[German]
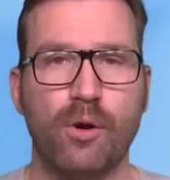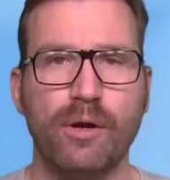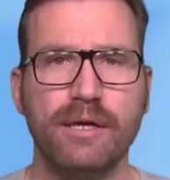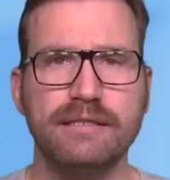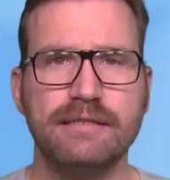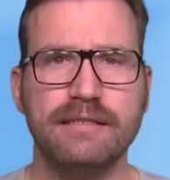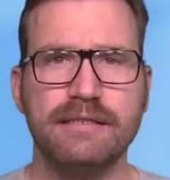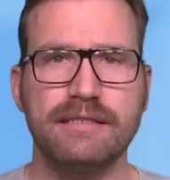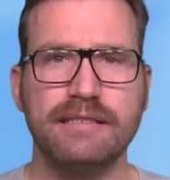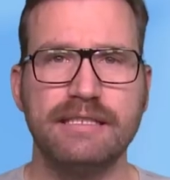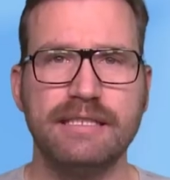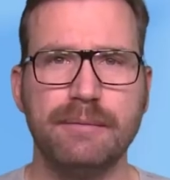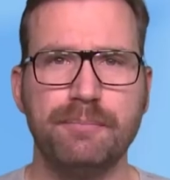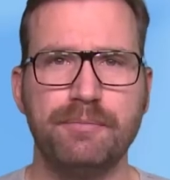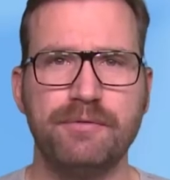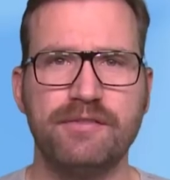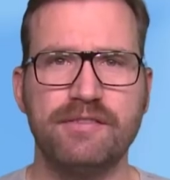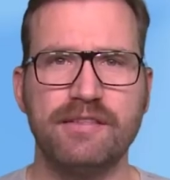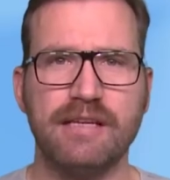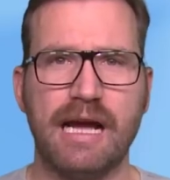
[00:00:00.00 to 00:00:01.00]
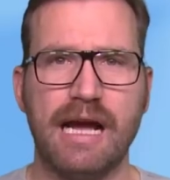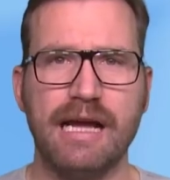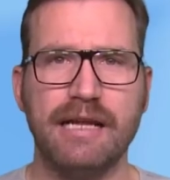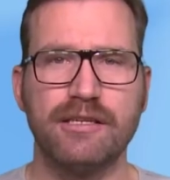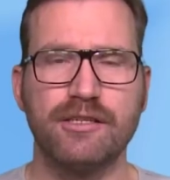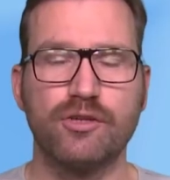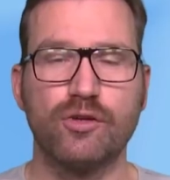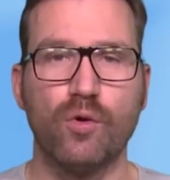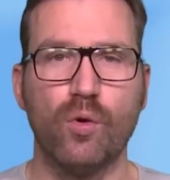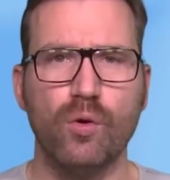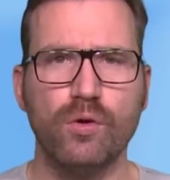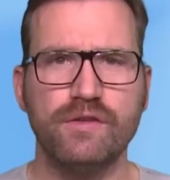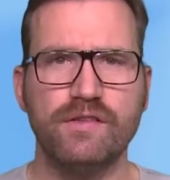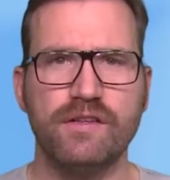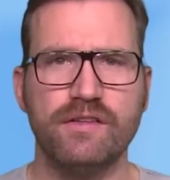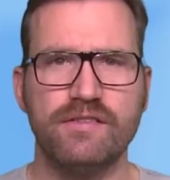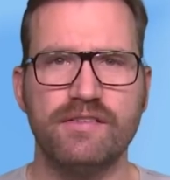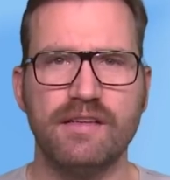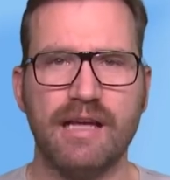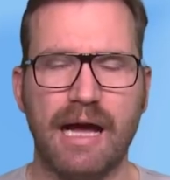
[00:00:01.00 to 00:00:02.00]
heute gibt es ein
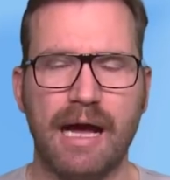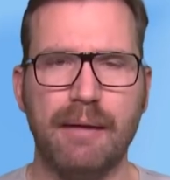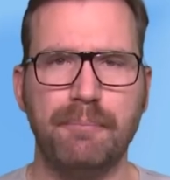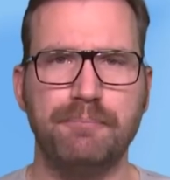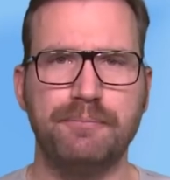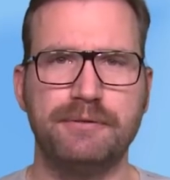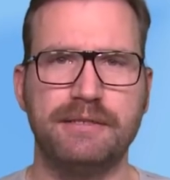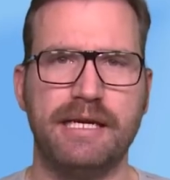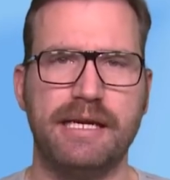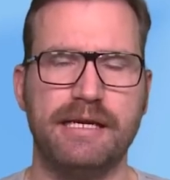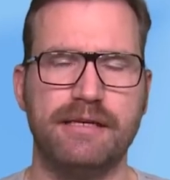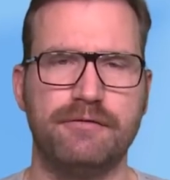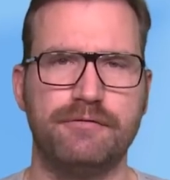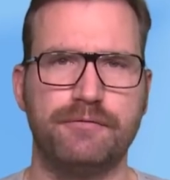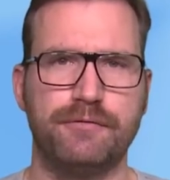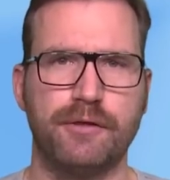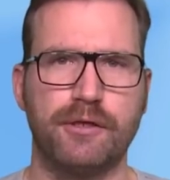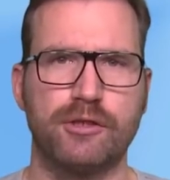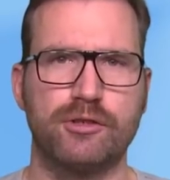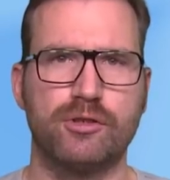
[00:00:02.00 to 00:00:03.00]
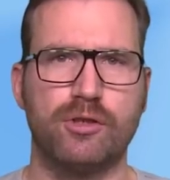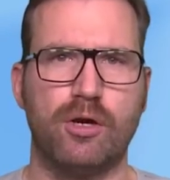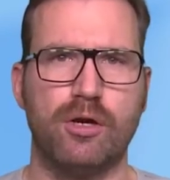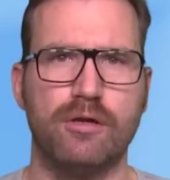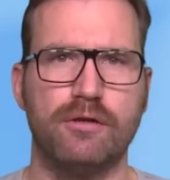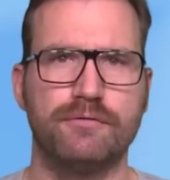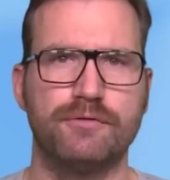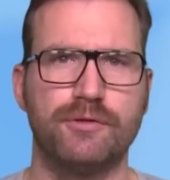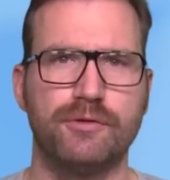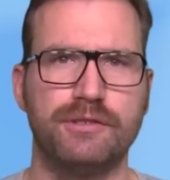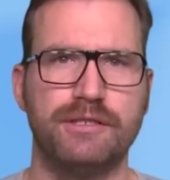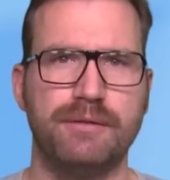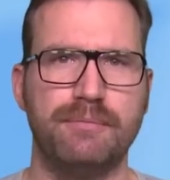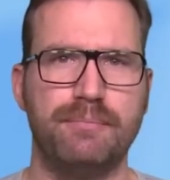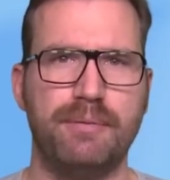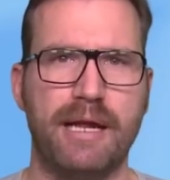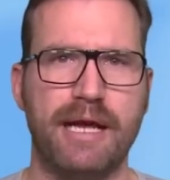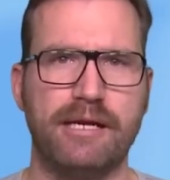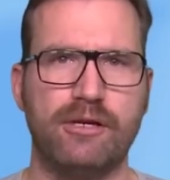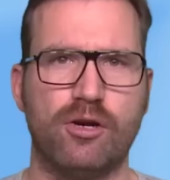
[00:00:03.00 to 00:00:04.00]
großes Update für Call of Duty
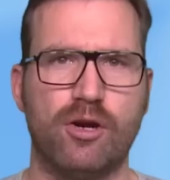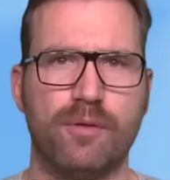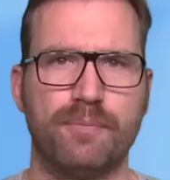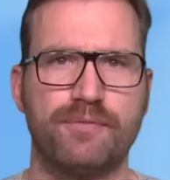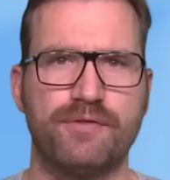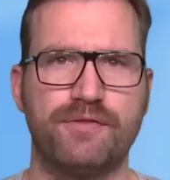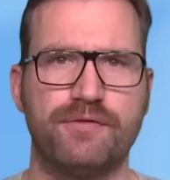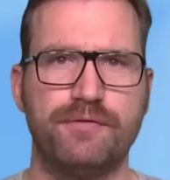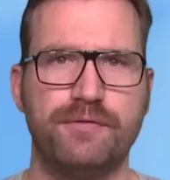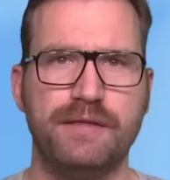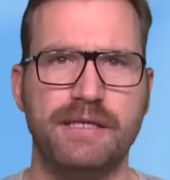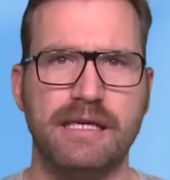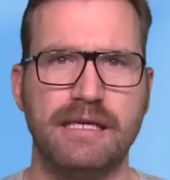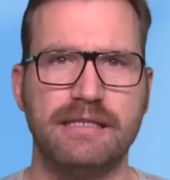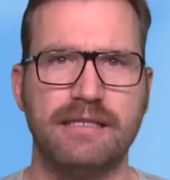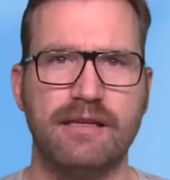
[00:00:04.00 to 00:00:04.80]
Black Ops 4,